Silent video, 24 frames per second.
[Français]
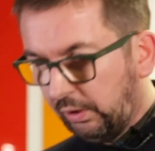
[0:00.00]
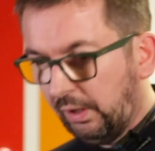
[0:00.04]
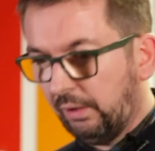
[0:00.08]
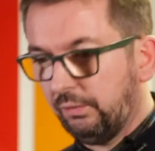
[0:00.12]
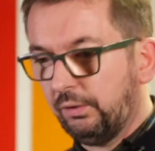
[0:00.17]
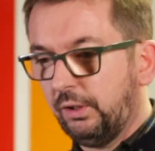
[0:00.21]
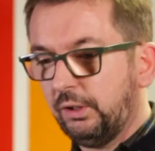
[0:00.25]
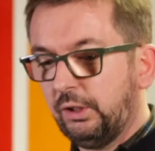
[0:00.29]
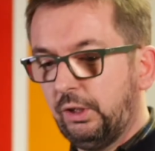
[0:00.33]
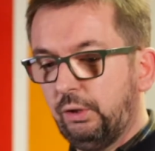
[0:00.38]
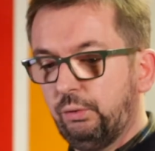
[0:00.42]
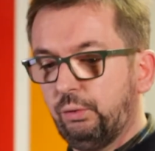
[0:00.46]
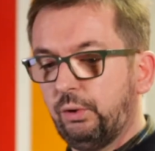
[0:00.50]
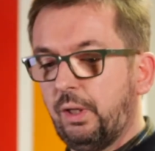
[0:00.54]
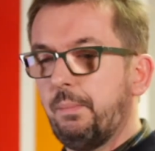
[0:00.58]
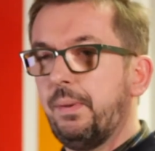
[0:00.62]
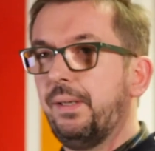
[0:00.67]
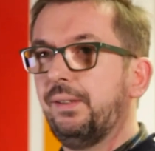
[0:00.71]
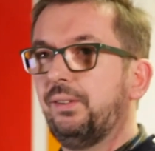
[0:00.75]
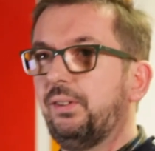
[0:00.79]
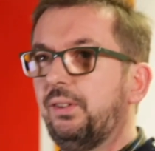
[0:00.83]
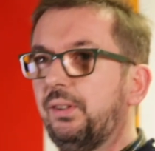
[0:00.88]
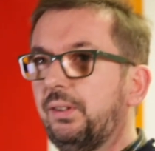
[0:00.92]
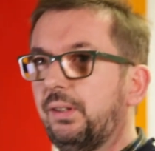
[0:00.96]
un vin qu'il ne faudra
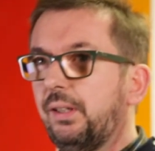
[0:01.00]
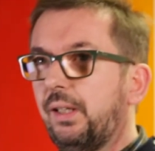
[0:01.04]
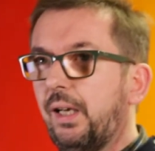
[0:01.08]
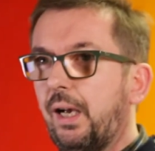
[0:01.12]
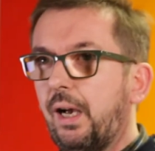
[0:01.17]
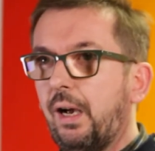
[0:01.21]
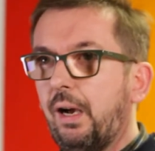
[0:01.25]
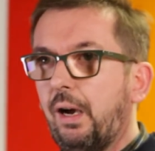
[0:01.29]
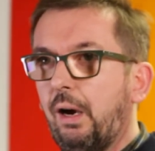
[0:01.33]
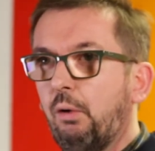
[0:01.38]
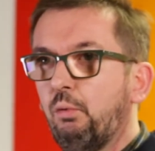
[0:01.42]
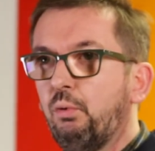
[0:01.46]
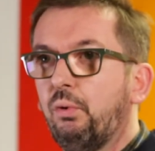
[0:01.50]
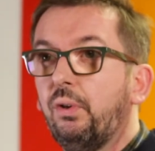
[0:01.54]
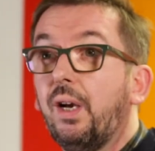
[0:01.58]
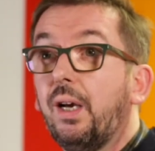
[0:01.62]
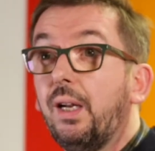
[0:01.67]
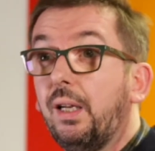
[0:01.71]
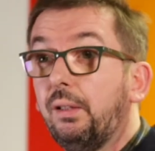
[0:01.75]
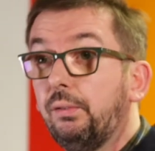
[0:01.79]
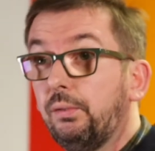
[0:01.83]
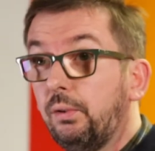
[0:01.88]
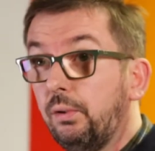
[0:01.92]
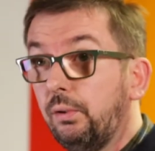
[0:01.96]
pas hésiter à ouvrir
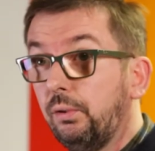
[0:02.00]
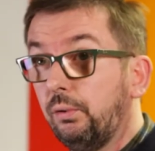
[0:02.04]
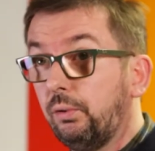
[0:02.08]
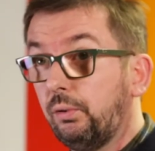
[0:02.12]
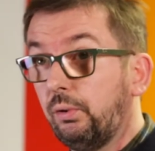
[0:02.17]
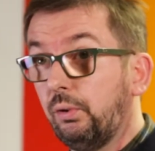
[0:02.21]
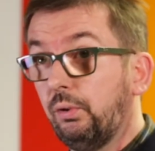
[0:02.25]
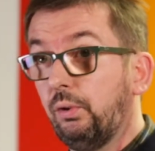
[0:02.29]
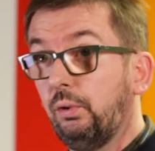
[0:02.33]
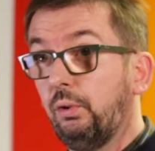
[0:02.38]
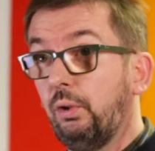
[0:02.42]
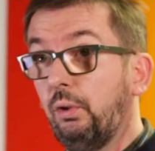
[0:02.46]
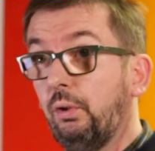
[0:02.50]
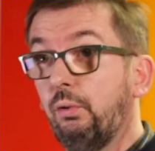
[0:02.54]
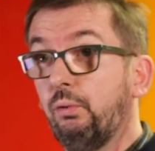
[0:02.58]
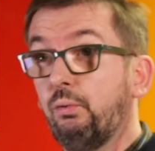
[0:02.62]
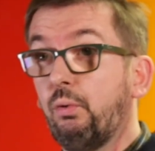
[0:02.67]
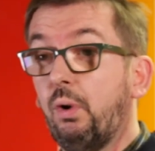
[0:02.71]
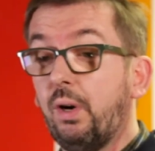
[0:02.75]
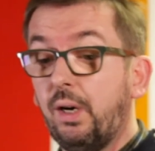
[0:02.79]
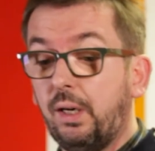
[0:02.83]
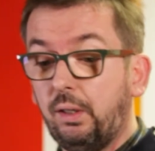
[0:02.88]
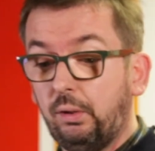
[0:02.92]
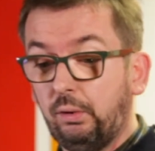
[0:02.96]
à l'avance,
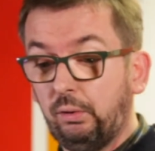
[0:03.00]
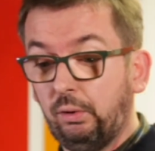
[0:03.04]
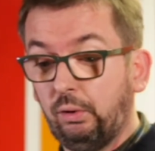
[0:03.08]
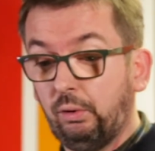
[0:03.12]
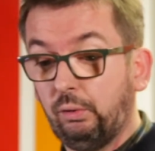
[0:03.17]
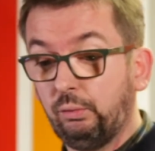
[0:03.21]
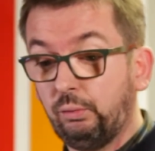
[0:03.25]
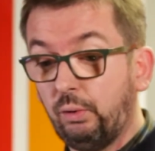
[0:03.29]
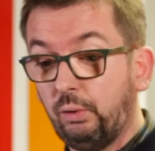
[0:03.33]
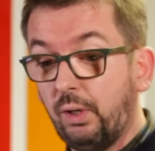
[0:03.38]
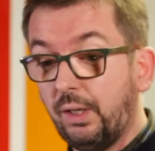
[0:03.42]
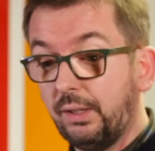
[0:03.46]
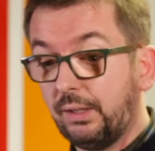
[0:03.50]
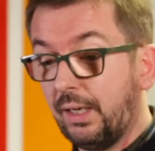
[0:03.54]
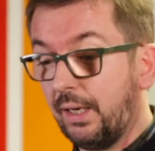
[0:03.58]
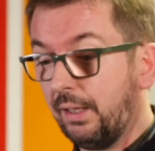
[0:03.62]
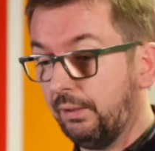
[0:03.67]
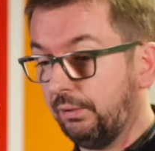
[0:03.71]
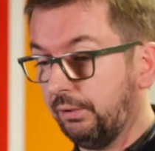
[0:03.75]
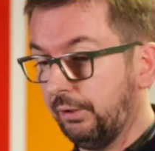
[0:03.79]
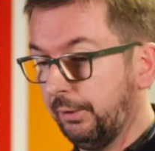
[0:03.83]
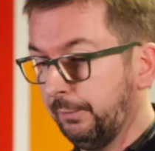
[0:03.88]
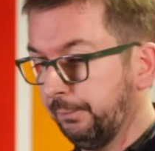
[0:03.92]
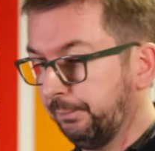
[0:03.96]
voire, voire
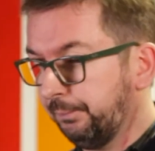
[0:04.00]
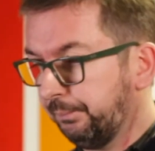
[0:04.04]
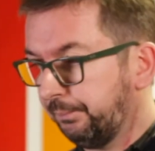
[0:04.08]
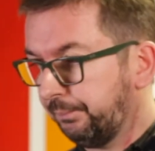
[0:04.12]
carafer.